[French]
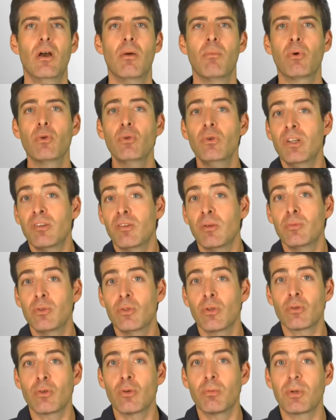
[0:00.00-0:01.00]
Prenons l'exemple d'une
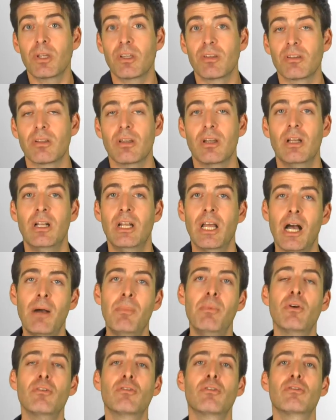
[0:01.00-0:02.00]
entreprise. Les
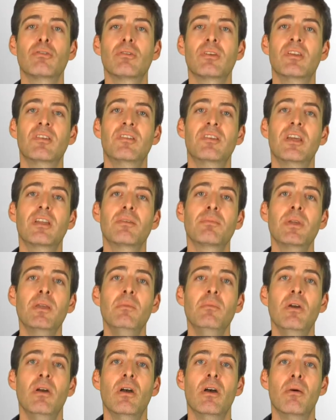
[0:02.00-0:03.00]
rapports sociaux qui s'y
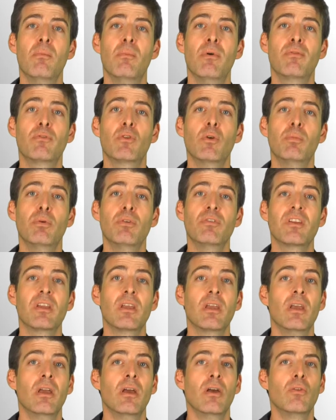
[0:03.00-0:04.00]
expriment peuvent
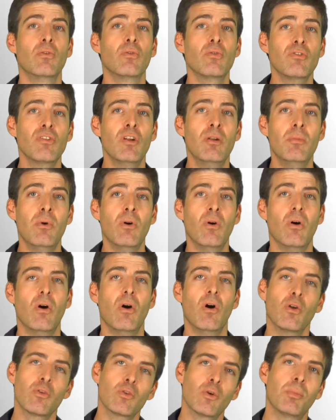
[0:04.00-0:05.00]
opposer non seulement
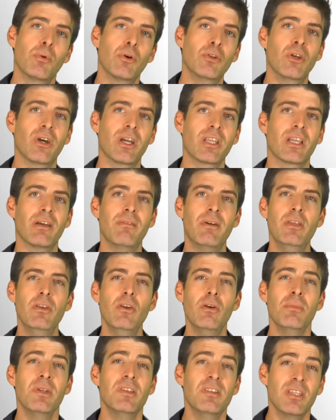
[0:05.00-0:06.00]
entrepreneurs et
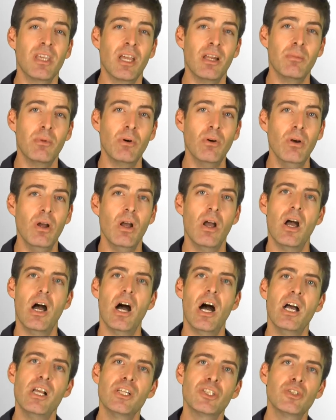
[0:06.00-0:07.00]
travailleurs, mais également
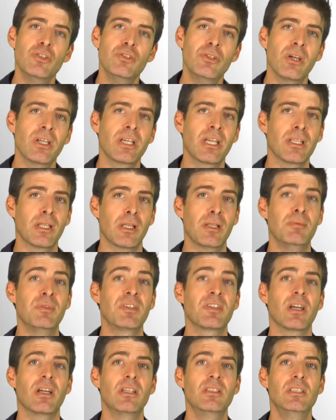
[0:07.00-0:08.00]
ingénieurs et cadres
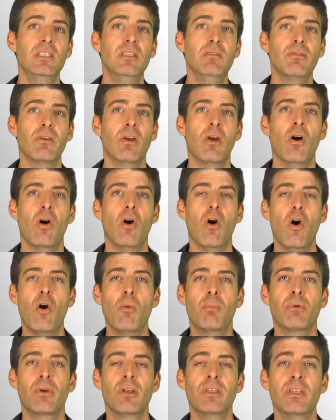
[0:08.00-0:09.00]
administratifs,
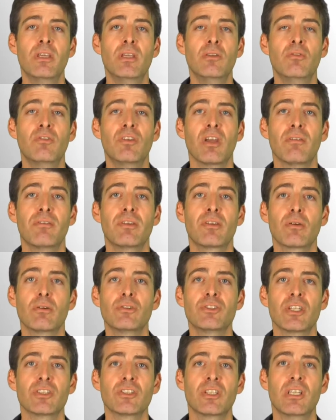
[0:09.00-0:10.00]
employés du service
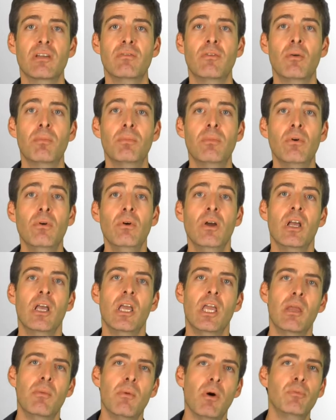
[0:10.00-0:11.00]
recherche et développement
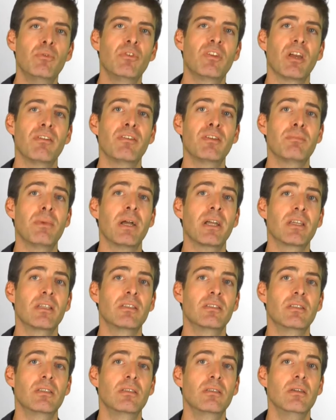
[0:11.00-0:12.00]
et membres du service
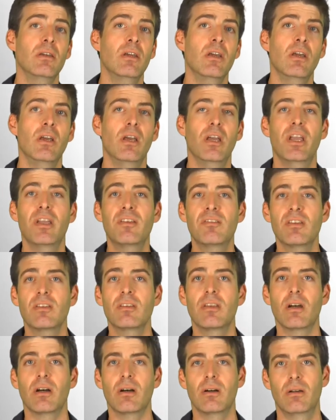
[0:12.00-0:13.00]
marketing,
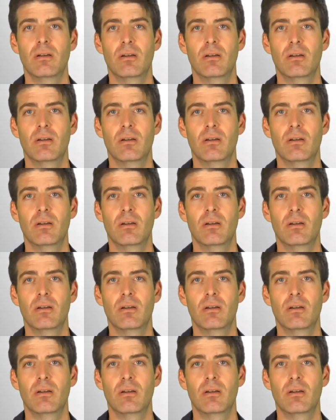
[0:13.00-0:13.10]
etc.